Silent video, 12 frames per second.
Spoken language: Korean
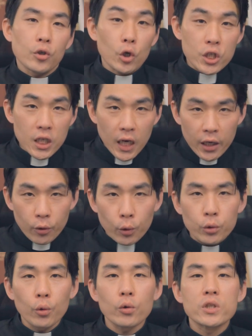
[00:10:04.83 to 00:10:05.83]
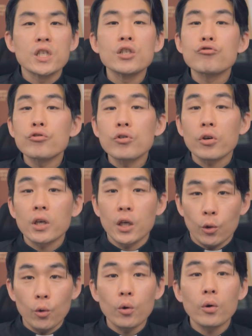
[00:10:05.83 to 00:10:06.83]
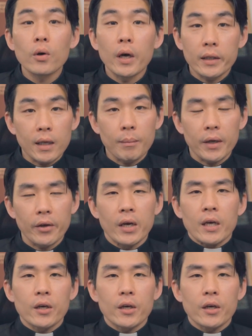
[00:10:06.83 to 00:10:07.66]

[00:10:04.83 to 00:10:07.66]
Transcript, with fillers: 정치가이고 또 지주였기도 했단 말이에요.